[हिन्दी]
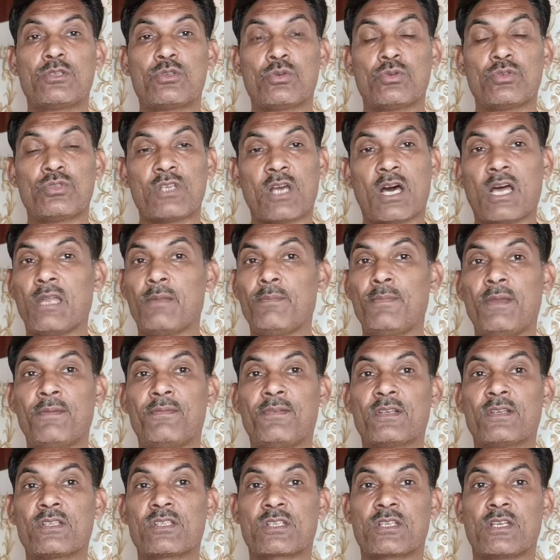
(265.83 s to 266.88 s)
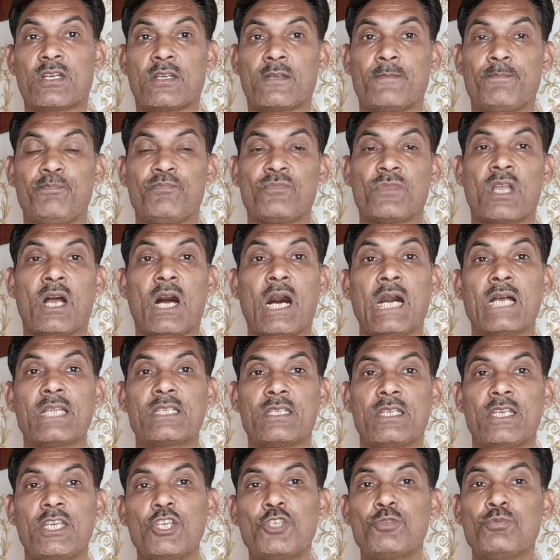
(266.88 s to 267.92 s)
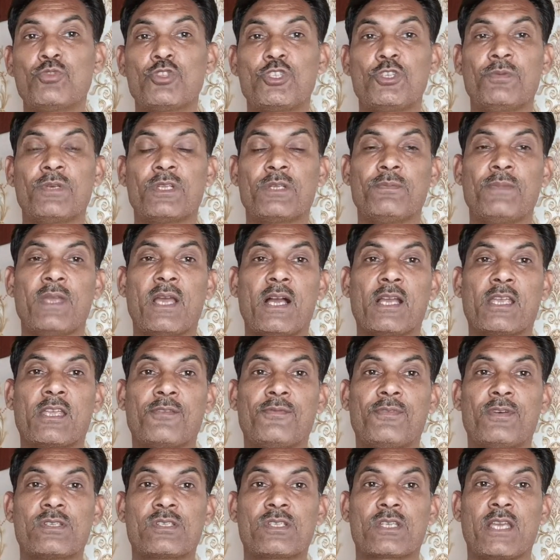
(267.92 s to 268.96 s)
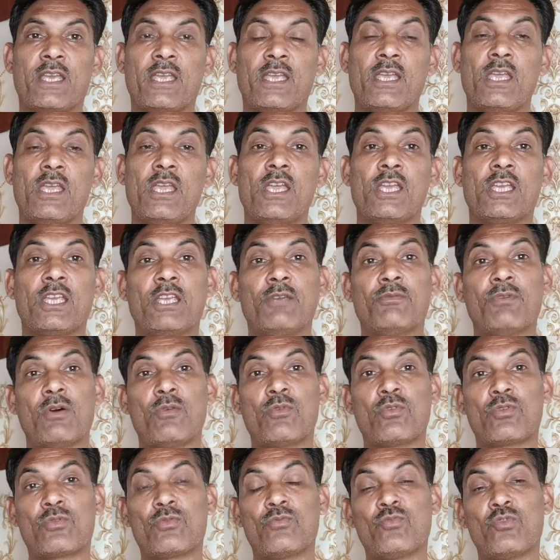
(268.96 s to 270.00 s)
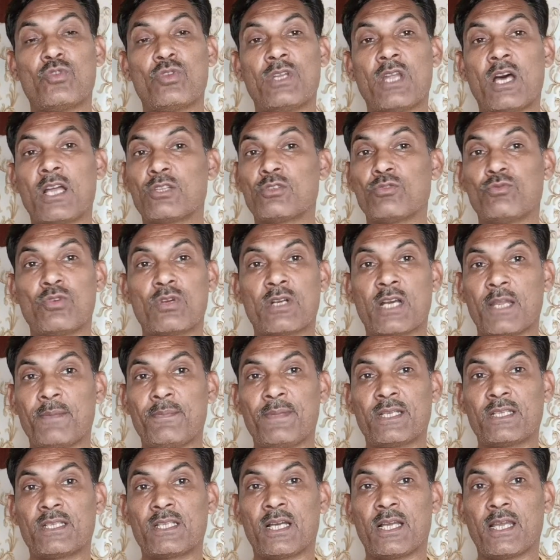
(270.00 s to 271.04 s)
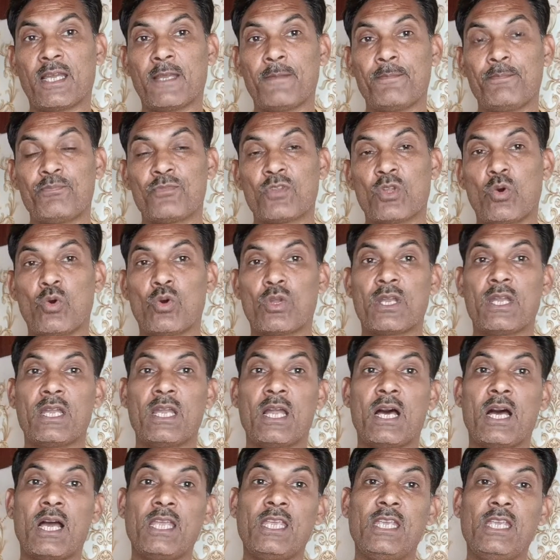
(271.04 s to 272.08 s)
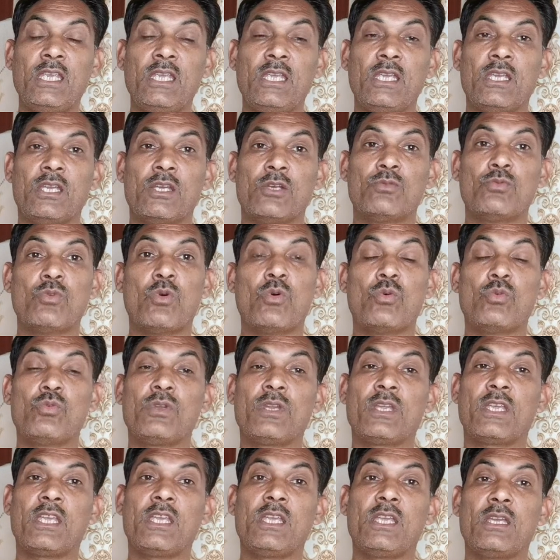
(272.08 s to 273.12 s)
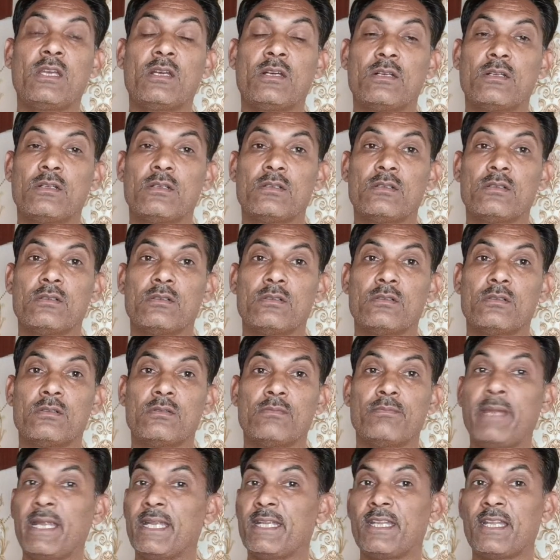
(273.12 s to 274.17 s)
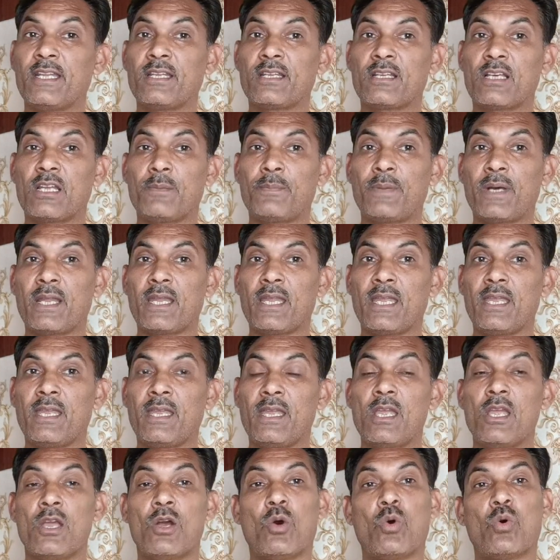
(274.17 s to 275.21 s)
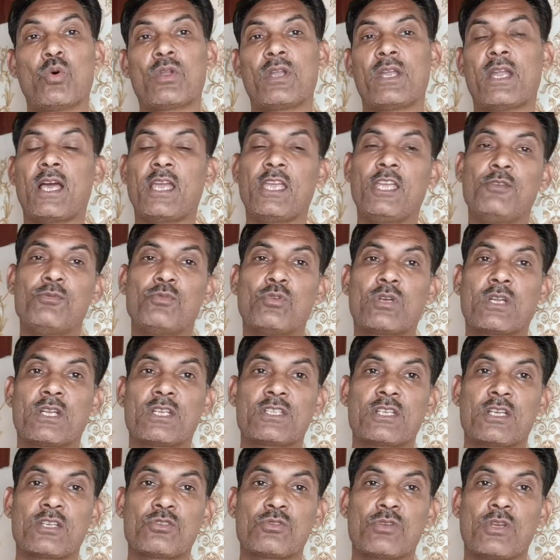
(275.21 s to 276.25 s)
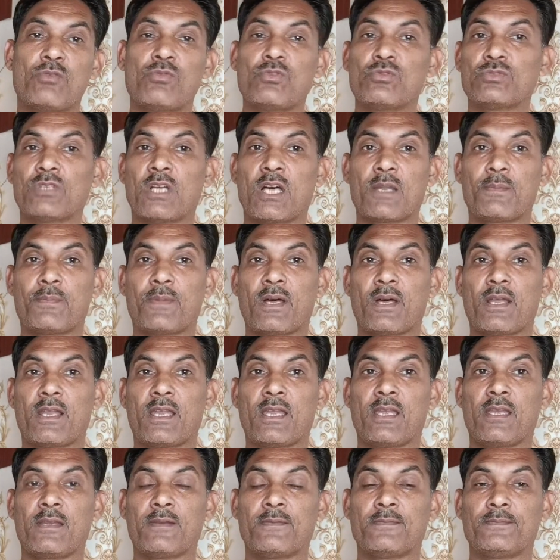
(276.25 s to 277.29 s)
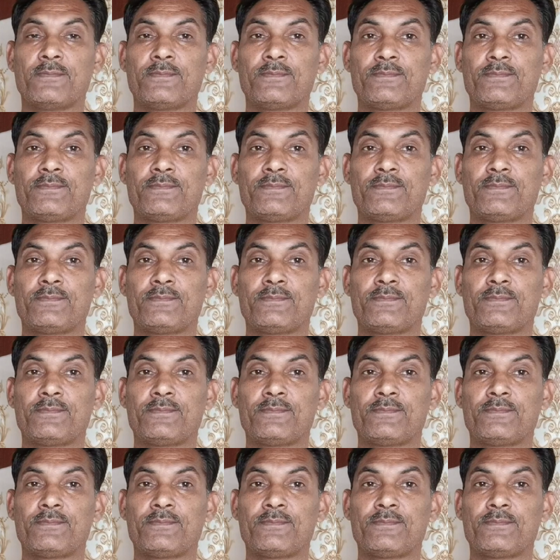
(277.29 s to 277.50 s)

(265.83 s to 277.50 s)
जो जाल में फंसकर आज इस मुसीबत में आके फंस गए कि वो ना तो वो घर बिकता है और ना ही वो उनकी मेंटेन कर पा रहे हैं और ना ही वो कर्जा जो है उतार पा रहे हैं